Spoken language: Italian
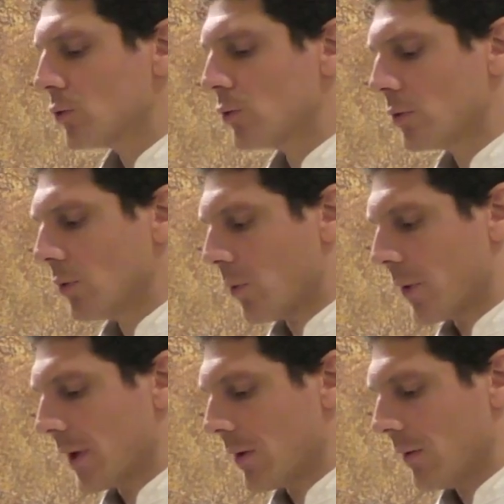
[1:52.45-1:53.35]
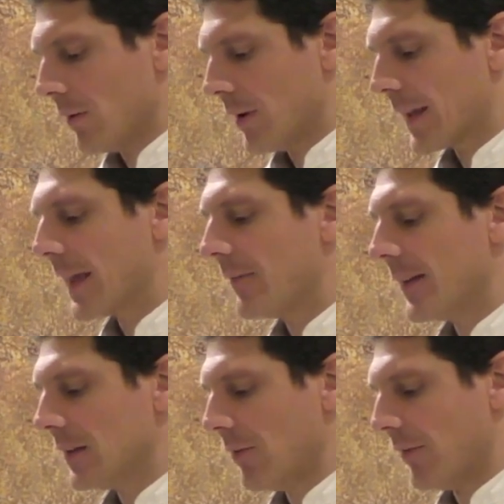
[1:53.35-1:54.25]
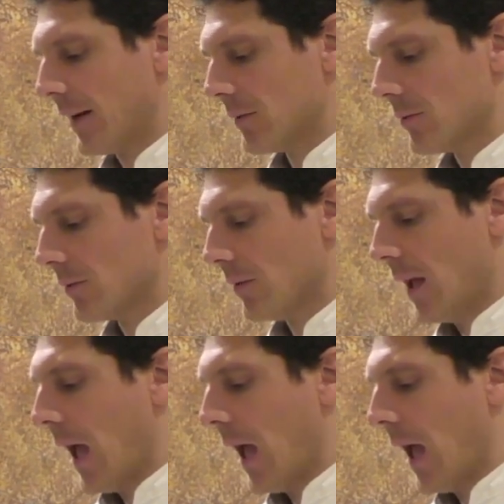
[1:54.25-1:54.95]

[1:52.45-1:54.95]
tutto quello che avete fatto